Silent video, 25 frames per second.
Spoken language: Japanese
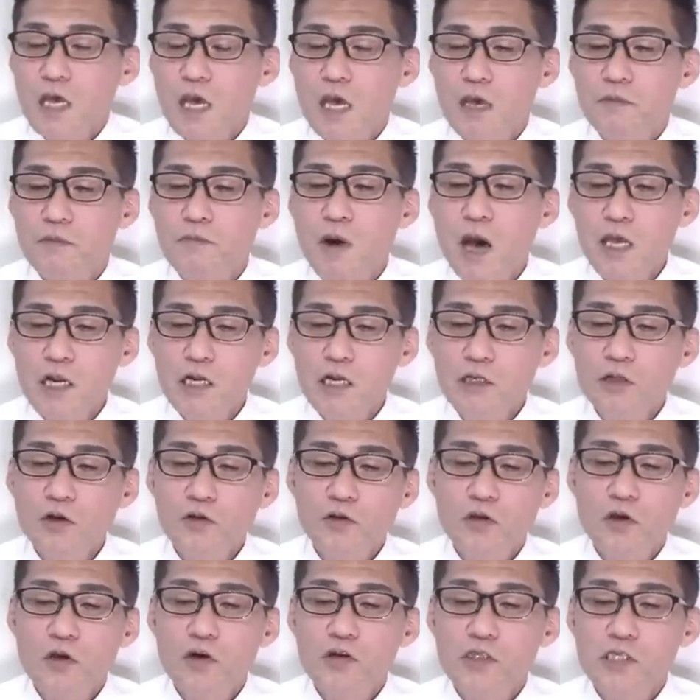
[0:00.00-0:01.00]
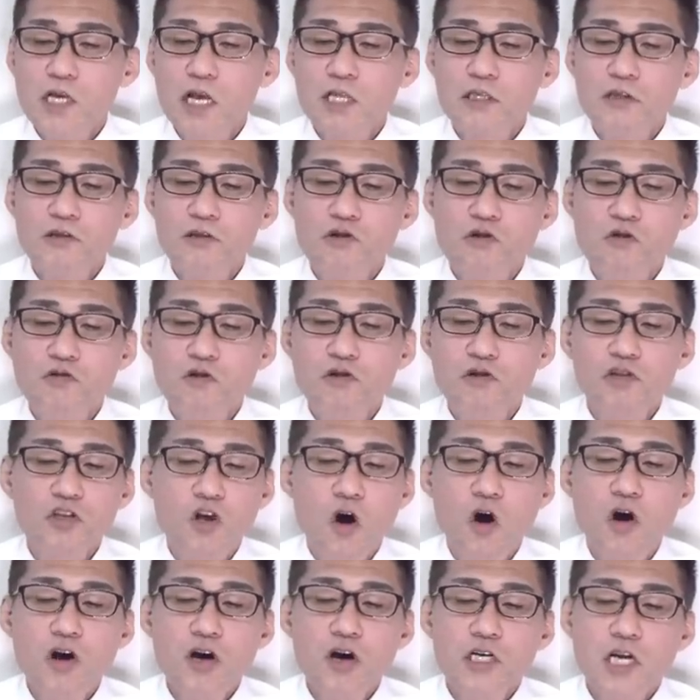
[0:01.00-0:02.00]
えー、マイルド共産党こ
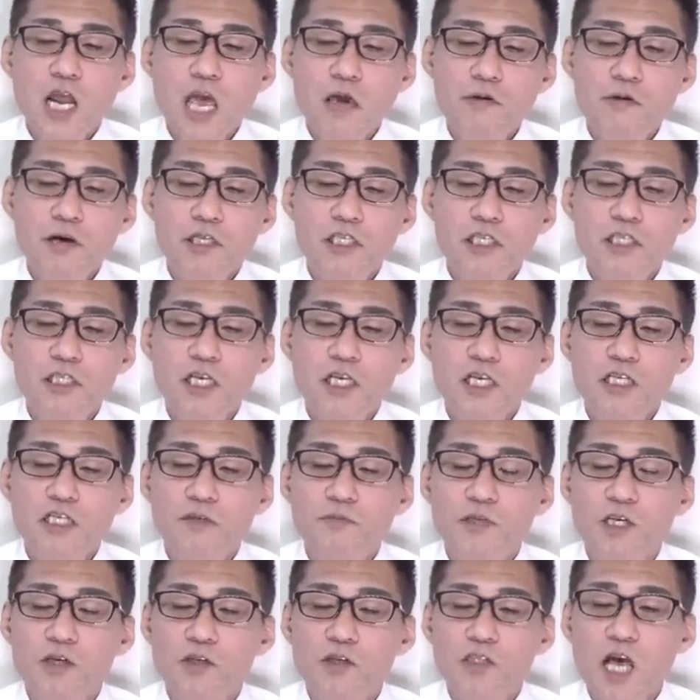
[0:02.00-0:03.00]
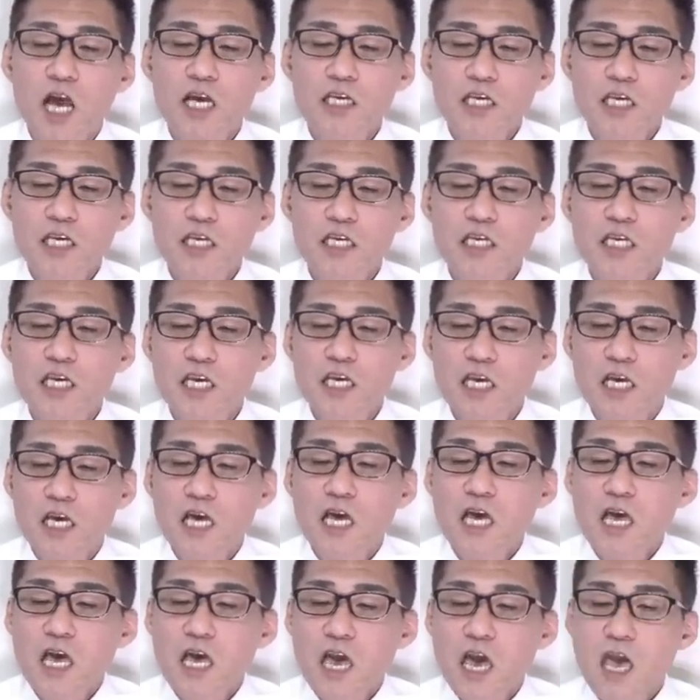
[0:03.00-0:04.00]
と、令和新選組の参議院議員、
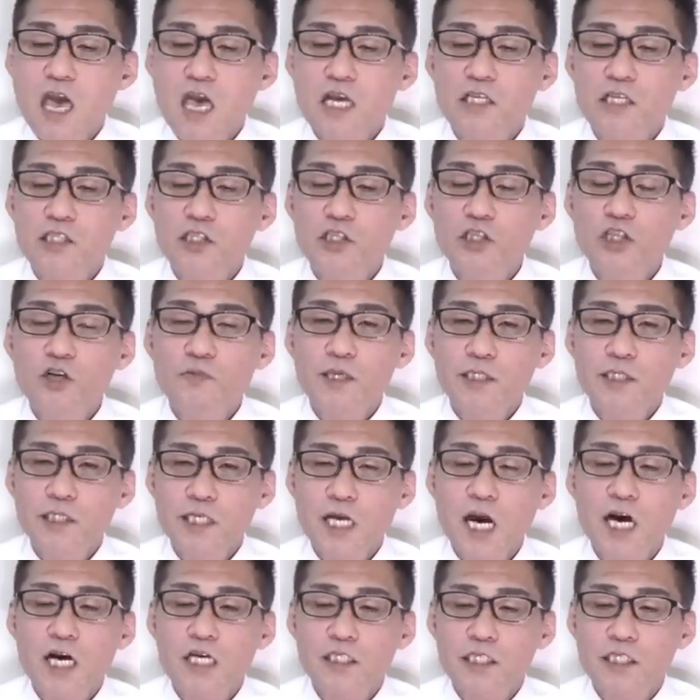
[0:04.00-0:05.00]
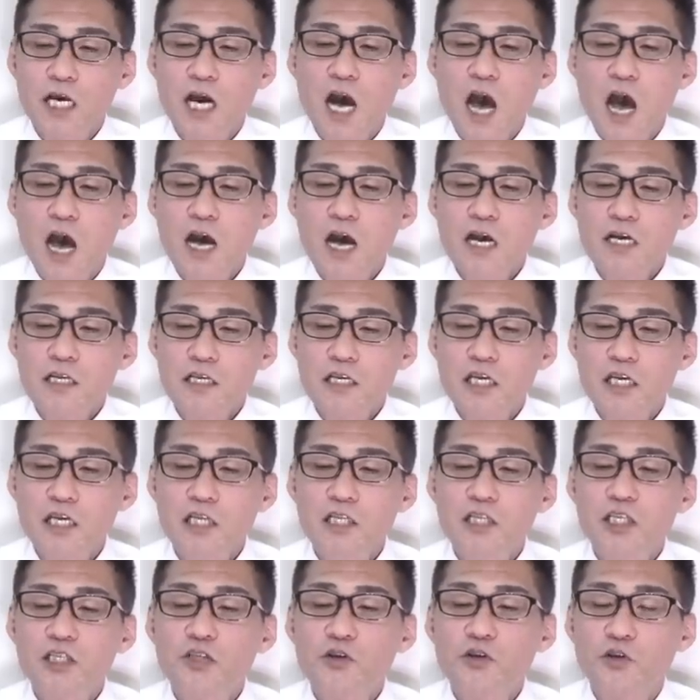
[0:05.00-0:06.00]
えー、水道橋博士が議
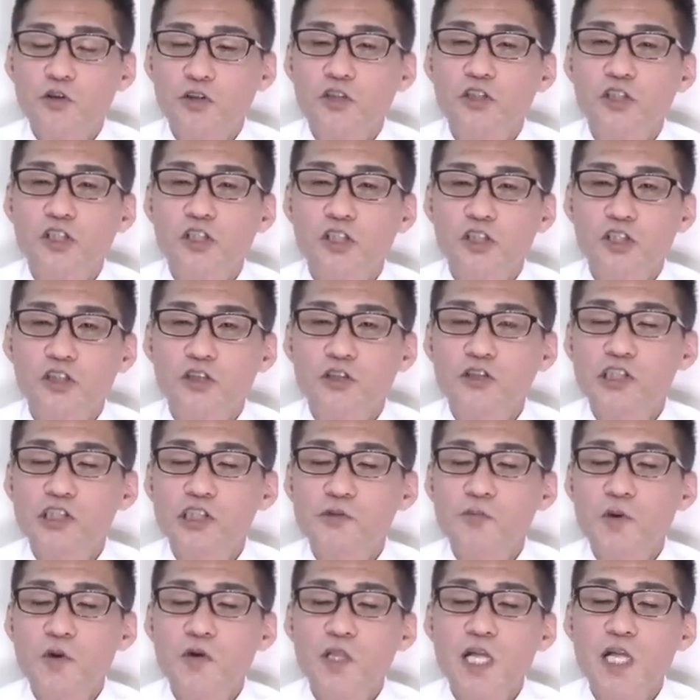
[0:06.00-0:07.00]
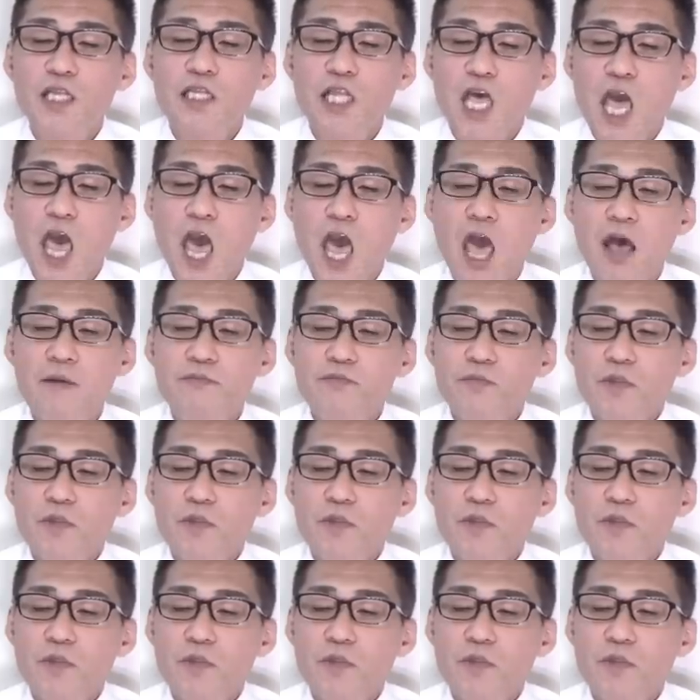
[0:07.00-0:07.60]
員辞職、ううつ病だって、